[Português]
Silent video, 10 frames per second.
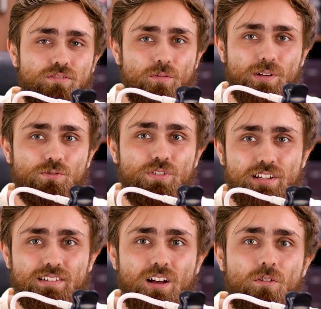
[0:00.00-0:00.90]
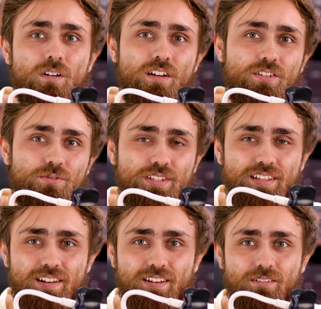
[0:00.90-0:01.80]
Foi uma sugestão de um
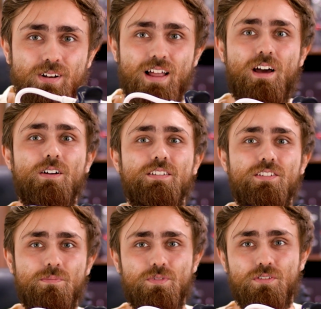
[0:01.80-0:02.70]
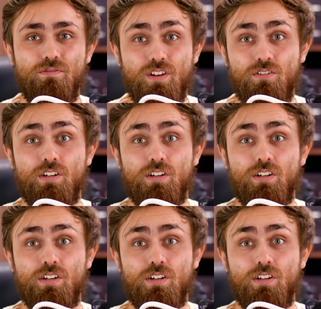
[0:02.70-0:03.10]
inscrito aqui no canal esse tipo de vídeo,